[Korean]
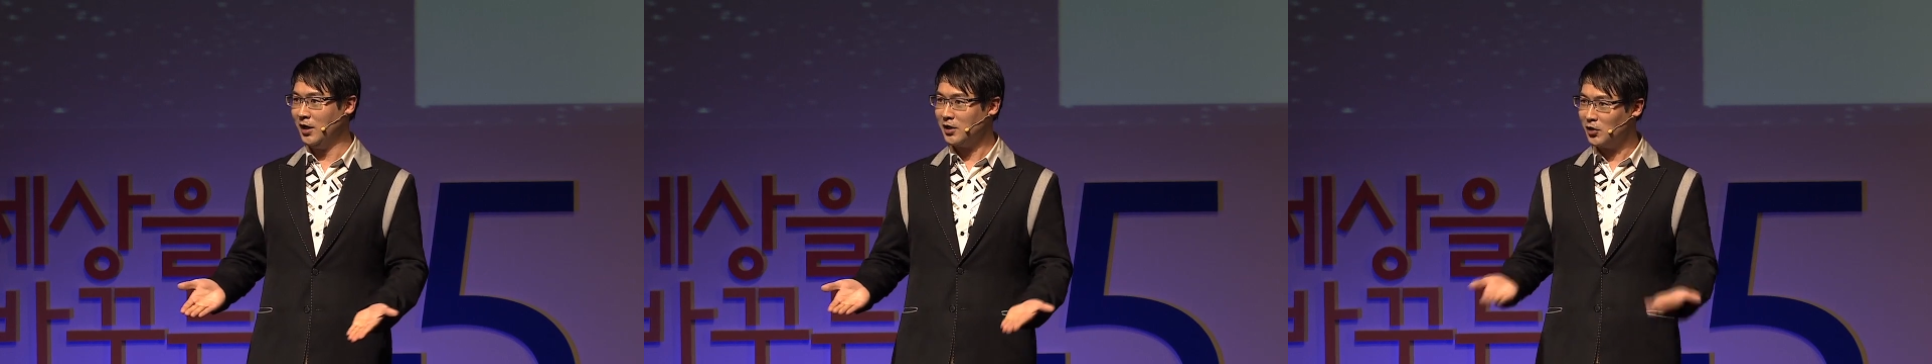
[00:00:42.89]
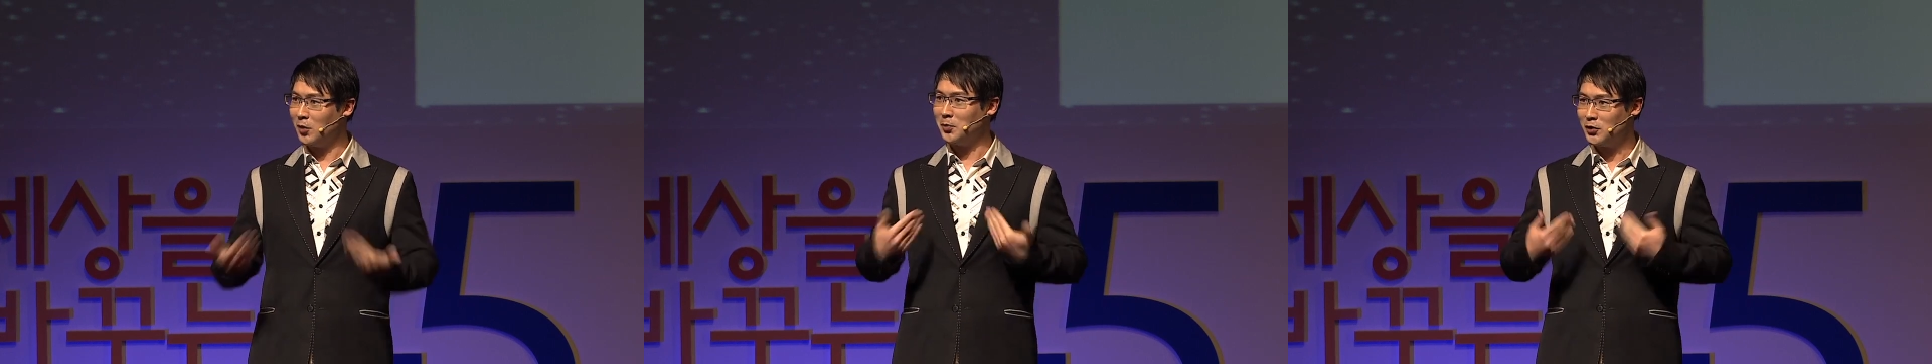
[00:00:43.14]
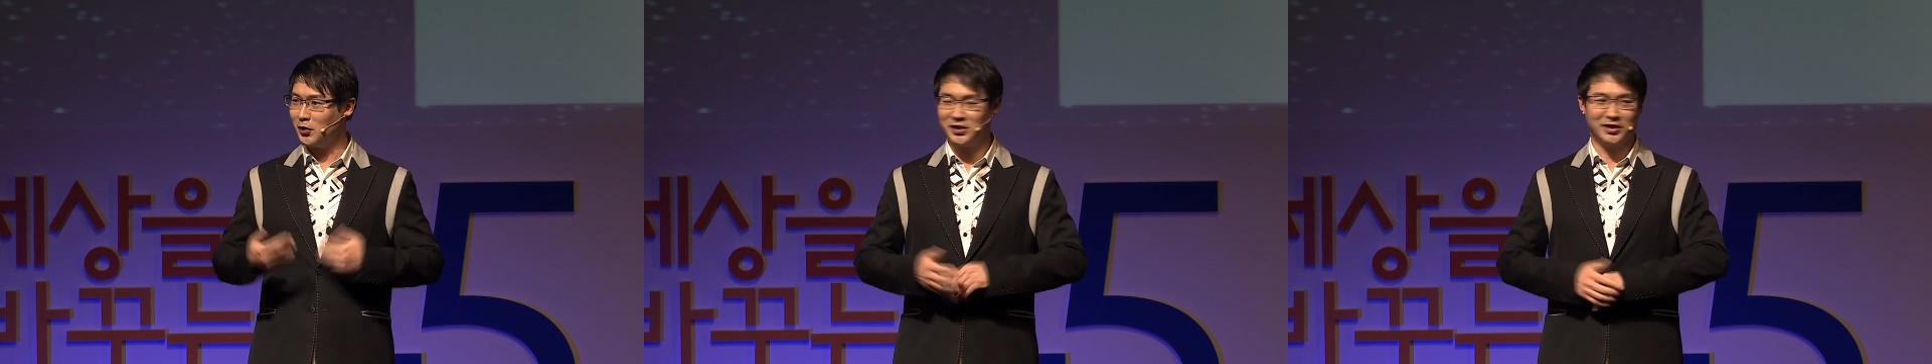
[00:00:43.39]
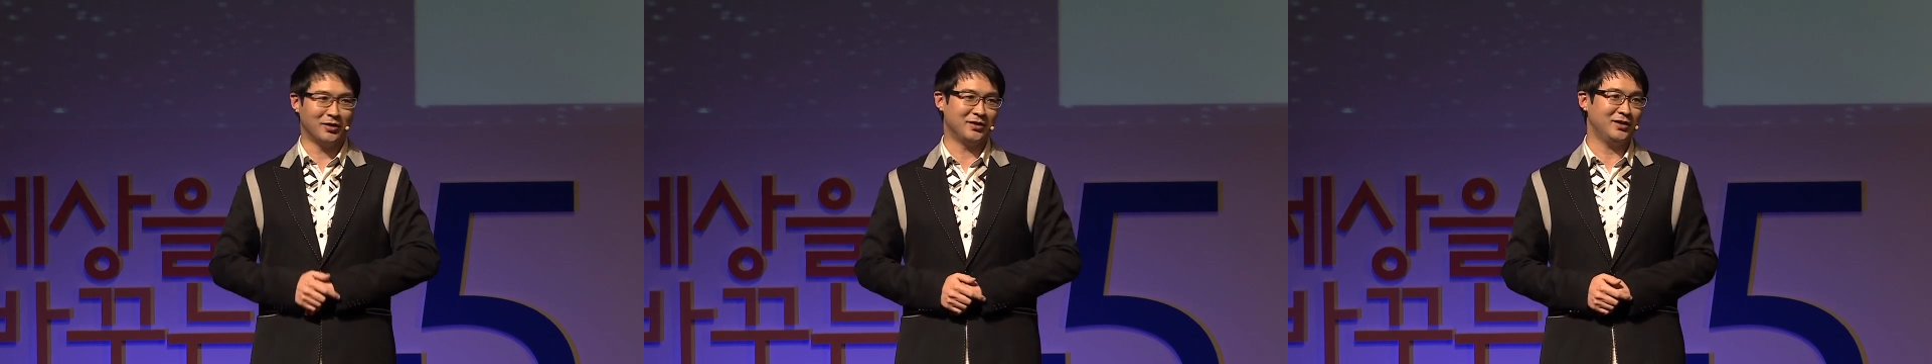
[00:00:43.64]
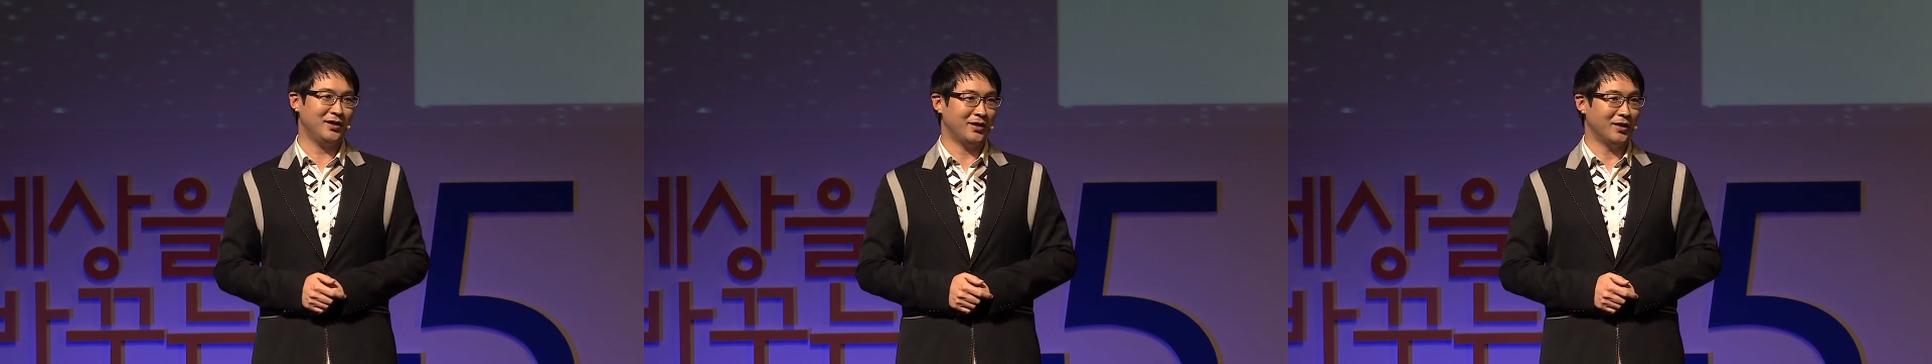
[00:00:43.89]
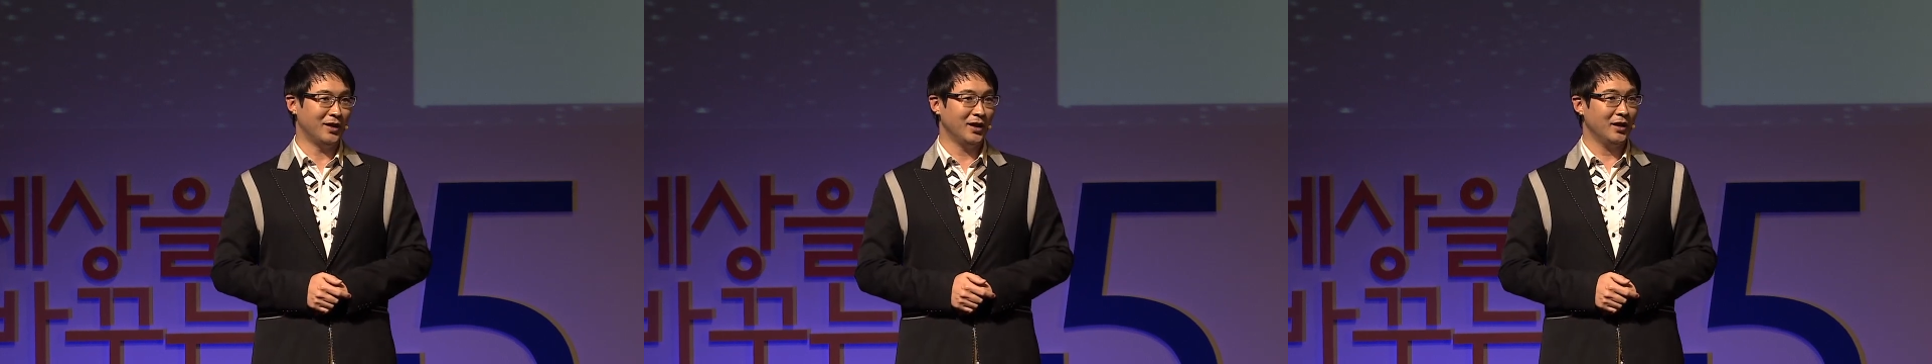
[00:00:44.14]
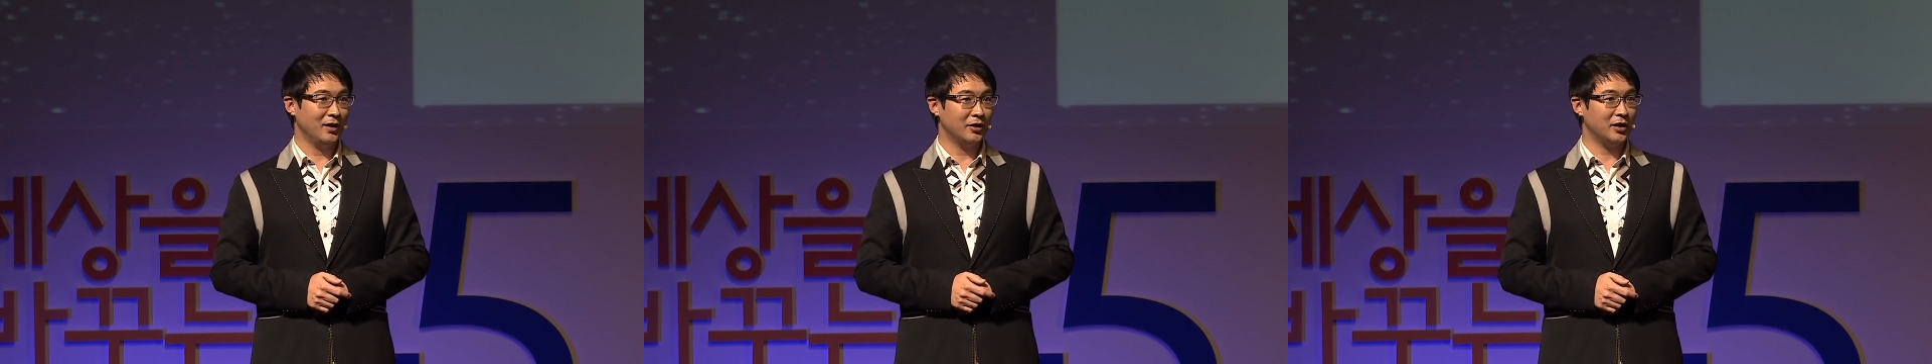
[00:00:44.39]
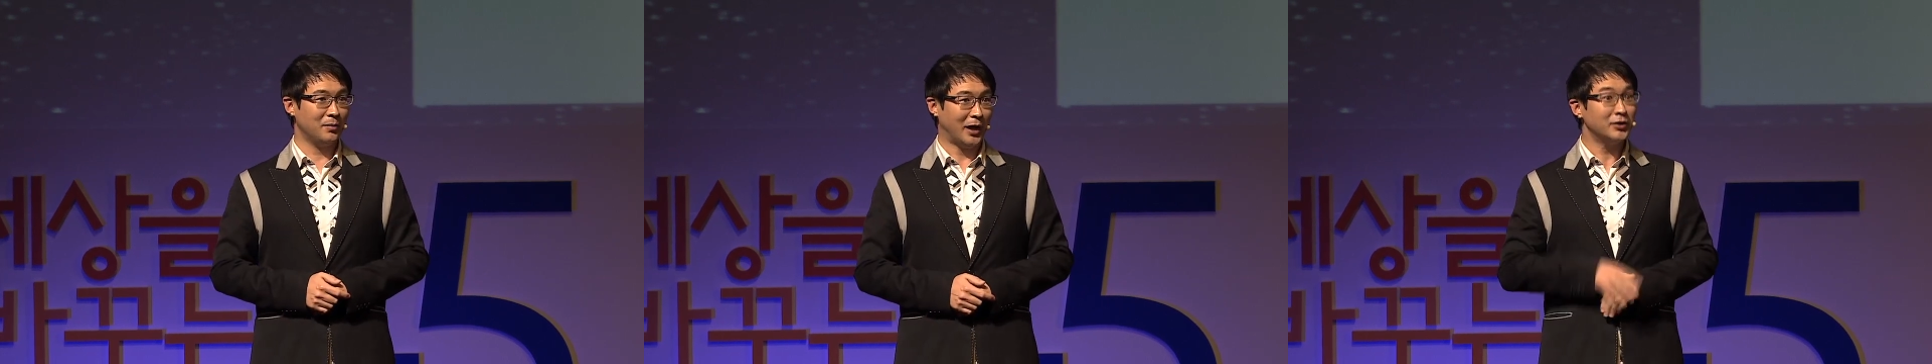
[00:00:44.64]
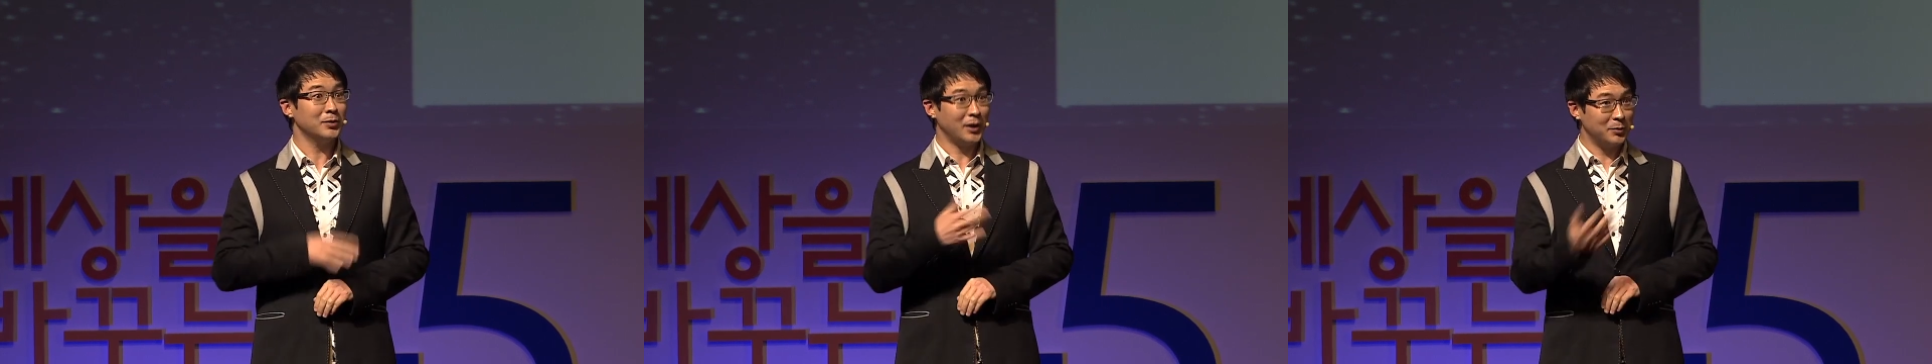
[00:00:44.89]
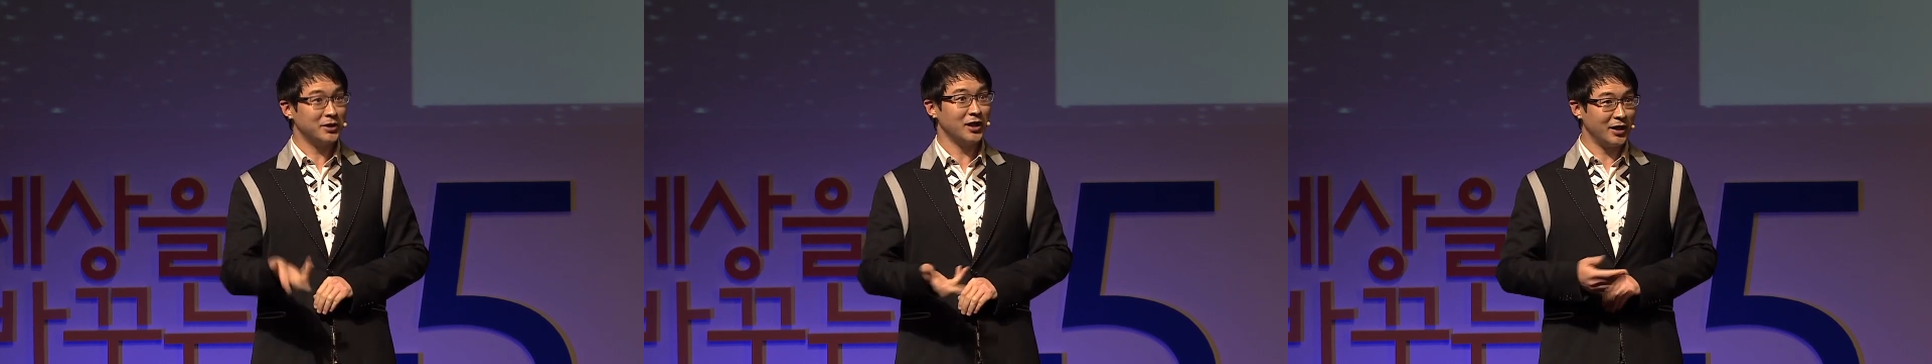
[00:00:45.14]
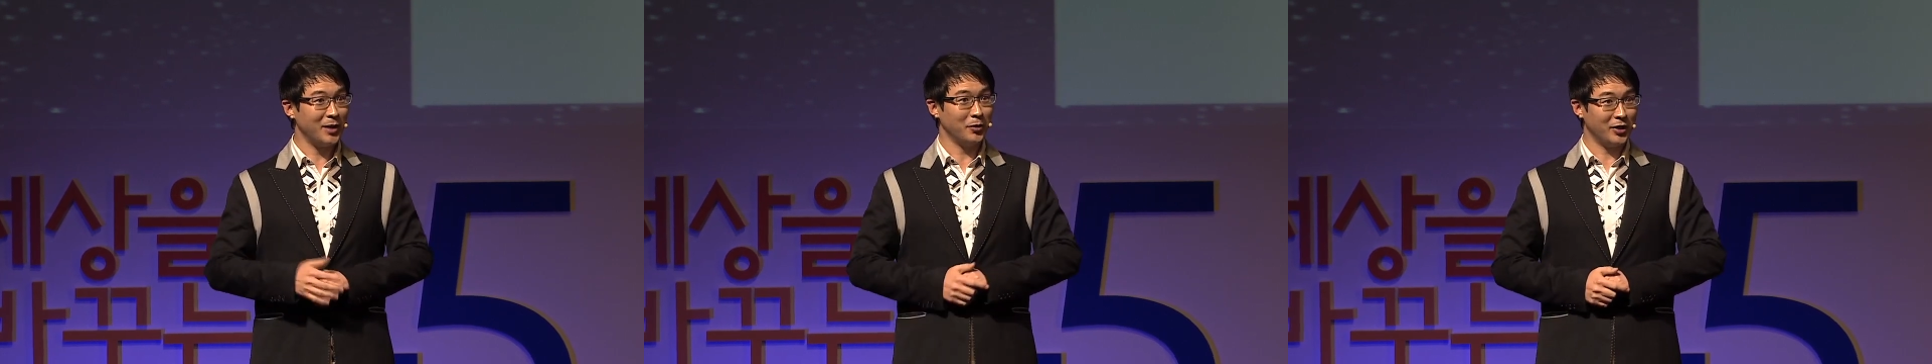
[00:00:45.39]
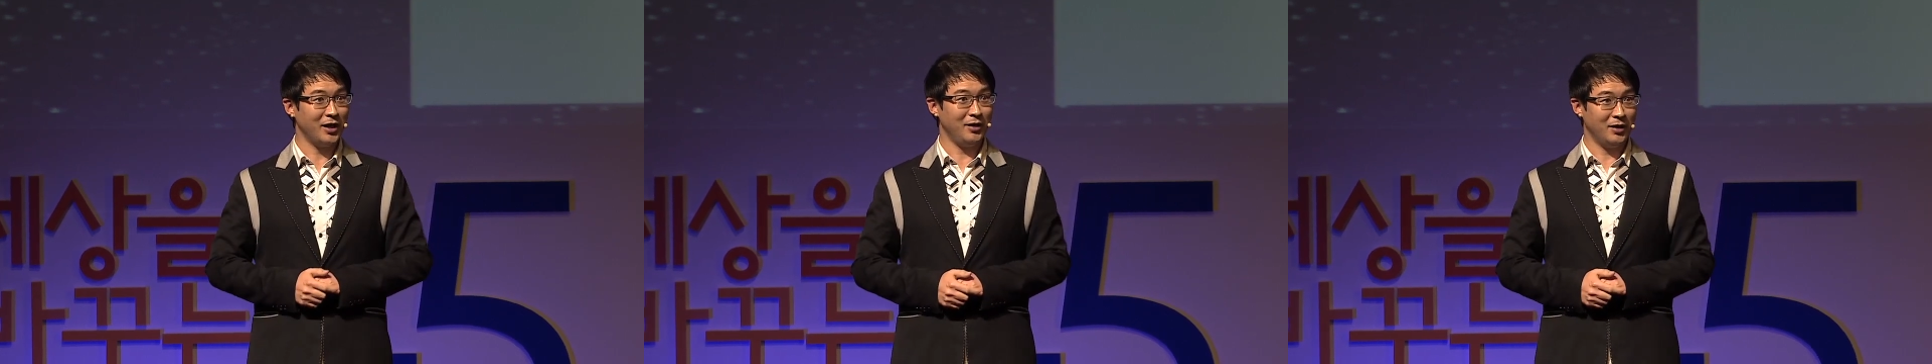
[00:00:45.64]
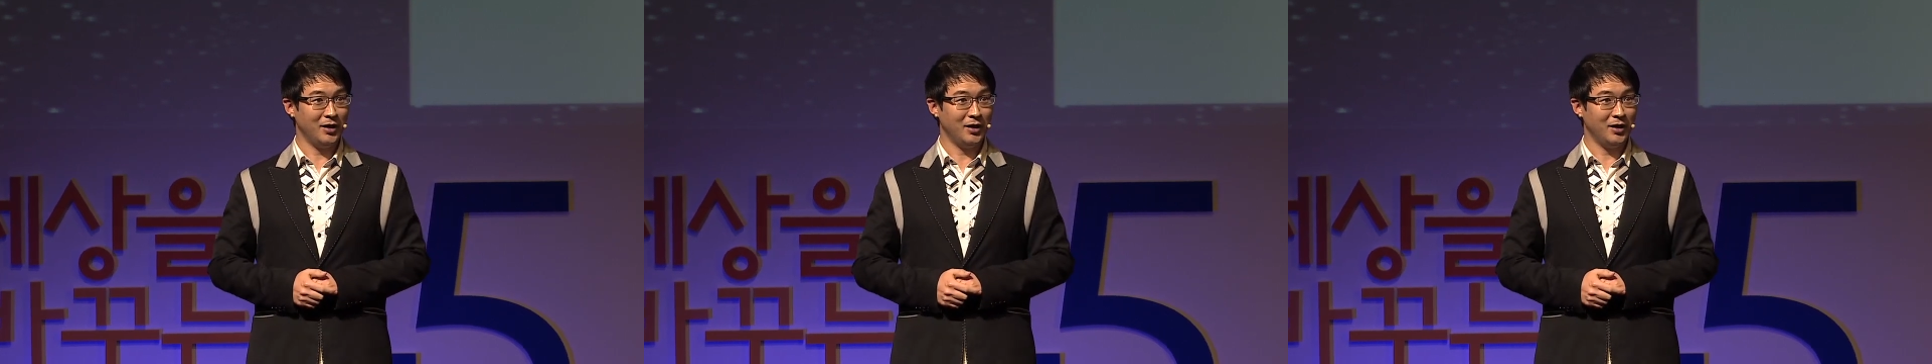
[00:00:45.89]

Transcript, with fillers: 이런 표정이시거든요. 어떻게 마술부터 한번 시작을 해볼까요?